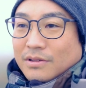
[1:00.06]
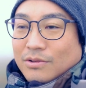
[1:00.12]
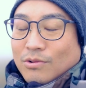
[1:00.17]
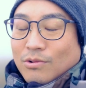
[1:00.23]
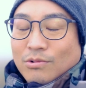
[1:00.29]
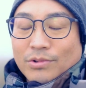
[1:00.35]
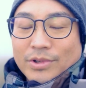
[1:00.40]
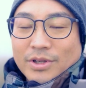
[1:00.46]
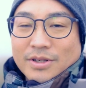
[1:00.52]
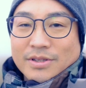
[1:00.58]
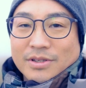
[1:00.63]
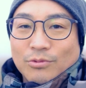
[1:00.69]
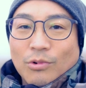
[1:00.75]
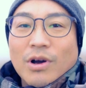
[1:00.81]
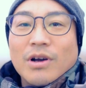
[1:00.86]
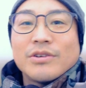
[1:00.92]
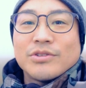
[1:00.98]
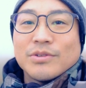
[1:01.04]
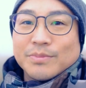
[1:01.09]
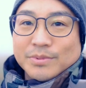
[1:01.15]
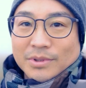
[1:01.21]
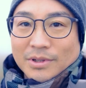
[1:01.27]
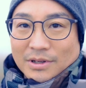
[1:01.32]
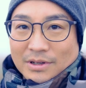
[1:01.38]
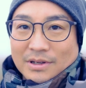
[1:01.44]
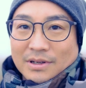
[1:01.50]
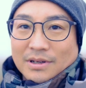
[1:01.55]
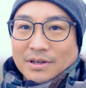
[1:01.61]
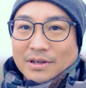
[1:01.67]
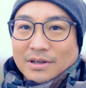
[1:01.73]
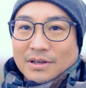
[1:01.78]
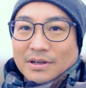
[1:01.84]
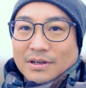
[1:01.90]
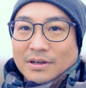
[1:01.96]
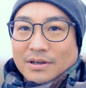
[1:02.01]
ここでですねワークショップが
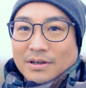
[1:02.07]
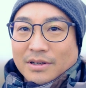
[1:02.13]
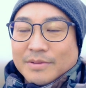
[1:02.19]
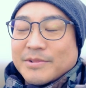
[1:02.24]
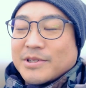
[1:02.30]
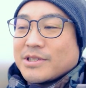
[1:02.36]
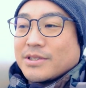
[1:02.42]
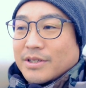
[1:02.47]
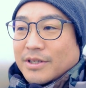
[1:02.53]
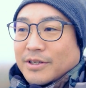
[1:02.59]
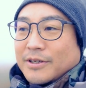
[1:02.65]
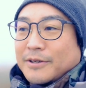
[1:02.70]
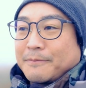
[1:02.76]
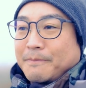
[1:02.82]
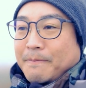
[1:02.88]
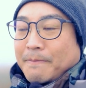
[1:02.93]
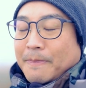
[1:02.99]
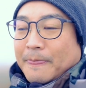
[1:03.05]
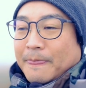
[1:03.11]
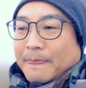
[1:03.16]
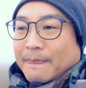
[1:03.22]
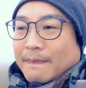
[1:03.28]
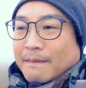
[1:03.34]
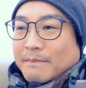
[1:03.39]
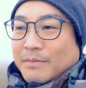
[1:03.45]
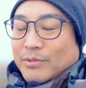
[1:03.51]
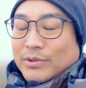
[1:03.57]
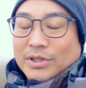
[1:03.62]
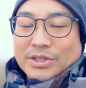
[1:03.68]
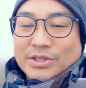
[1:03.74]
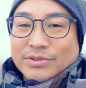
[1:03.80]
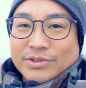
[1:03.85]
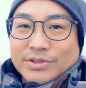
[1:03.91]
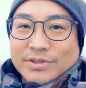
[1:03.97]
ありまして、私の